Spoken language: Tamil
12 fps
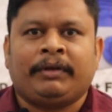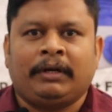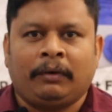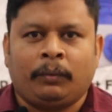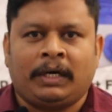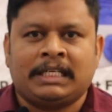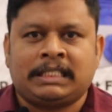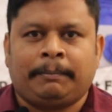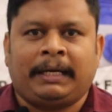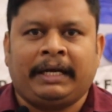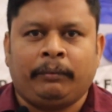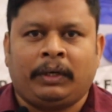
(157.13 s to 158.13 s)
இல்லை
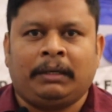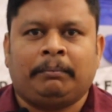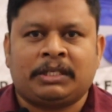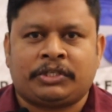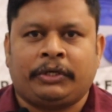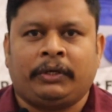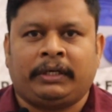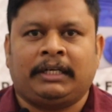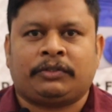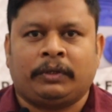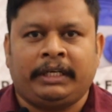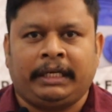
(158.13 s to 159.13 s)
வாட்ஸ்அப்பில் ஐ வாண்ட் மஸ்கிட்டோ
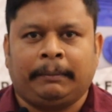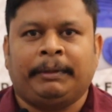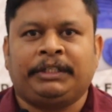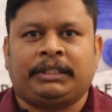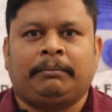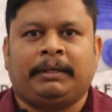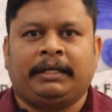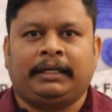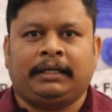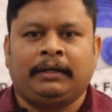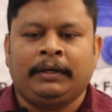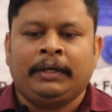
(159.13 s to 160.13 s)
கில்லர் சொல்லி நீங்கள் மென்ஷன் பண்ணுங்கள்